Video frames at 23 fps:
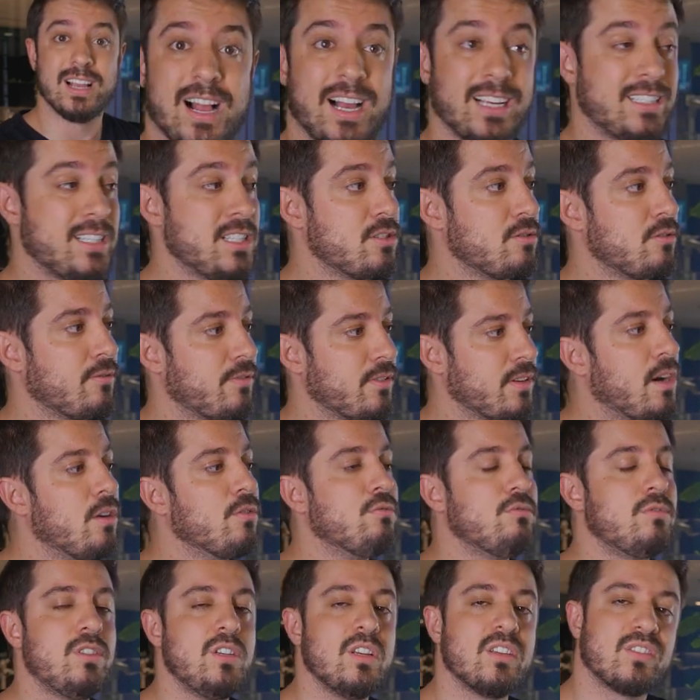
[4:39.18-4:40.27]
A gente, no final
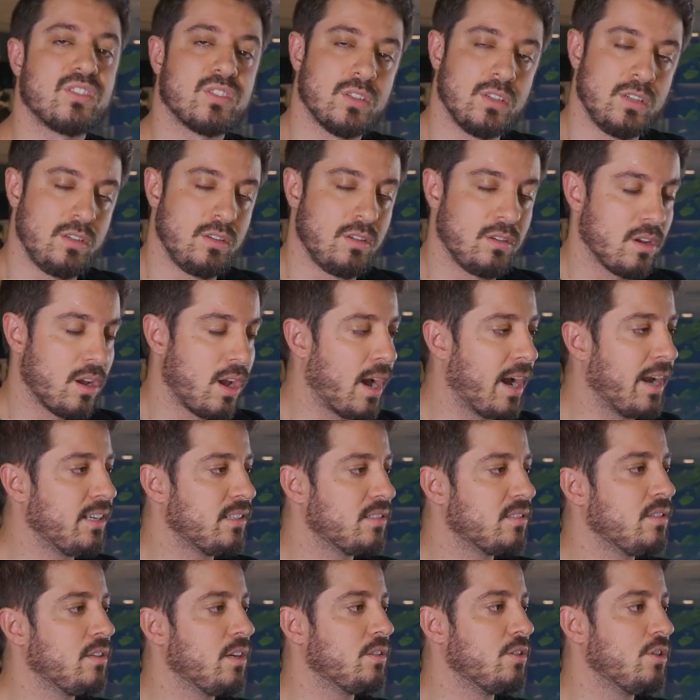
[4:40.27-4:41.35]
do dia, sim, aí
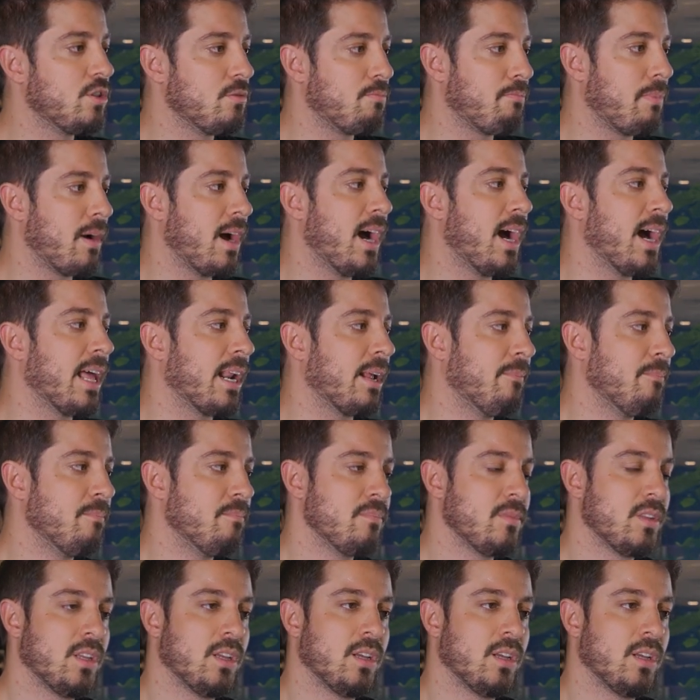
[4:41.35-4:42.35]
sim a gente para,